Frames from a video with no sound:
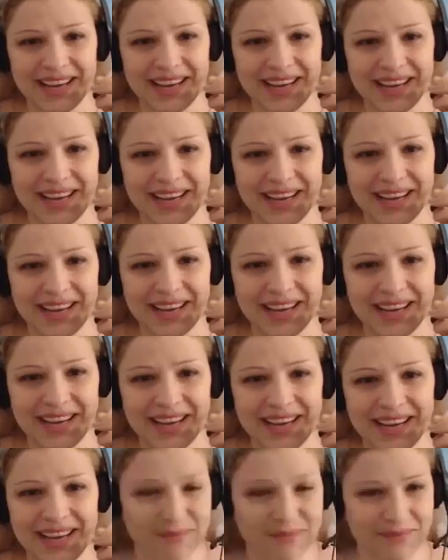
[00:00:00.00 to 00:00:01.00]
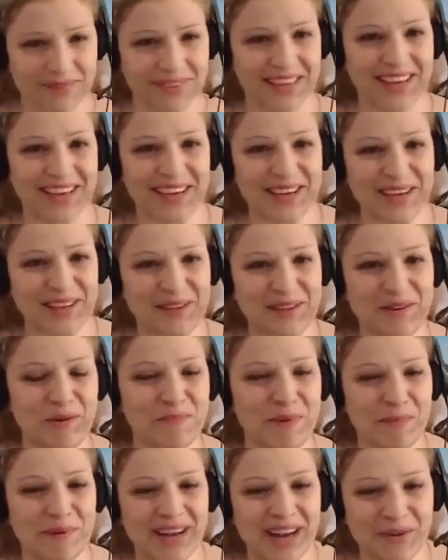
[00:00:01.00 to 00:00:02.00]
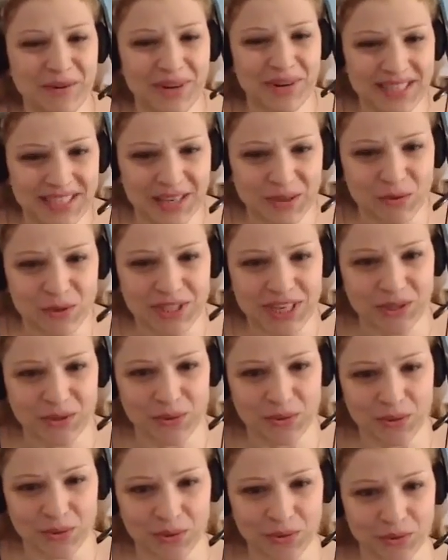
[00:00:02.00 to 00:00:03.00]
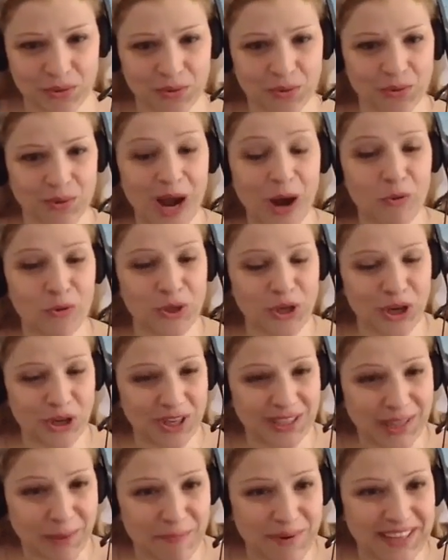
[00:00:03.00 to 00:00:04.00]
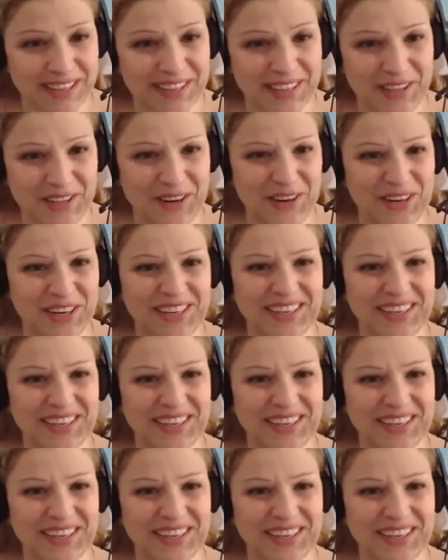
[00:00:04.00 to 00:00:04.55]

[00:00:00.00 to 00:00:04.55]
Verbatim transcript: ahí se escucha, eh, discúlpame Laura, ahí se escucha tu, audio, está prendido.